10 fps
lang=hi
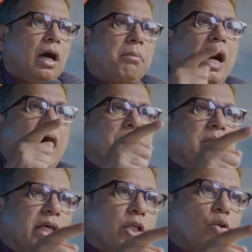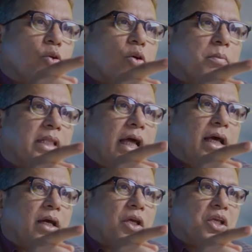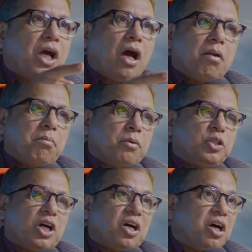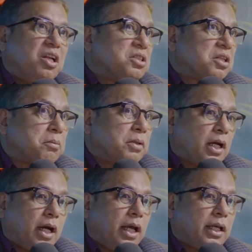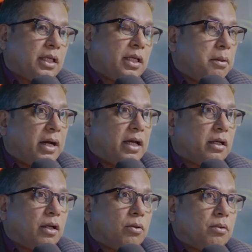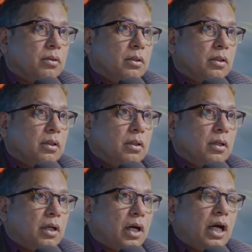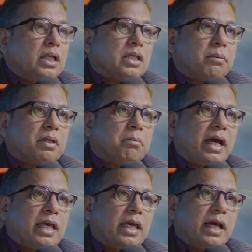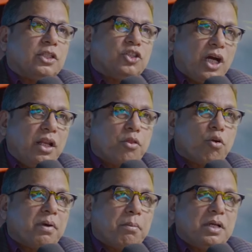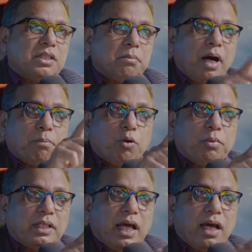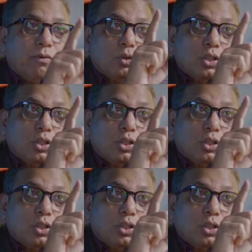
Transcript: अब आपने इतनों को बताया कि यार मुझे खालिद साहब ने कहा है कि ये बाय कर लो खालिद साहब ने बाय किया है चालीस रुपए पे जब आपको बताया वो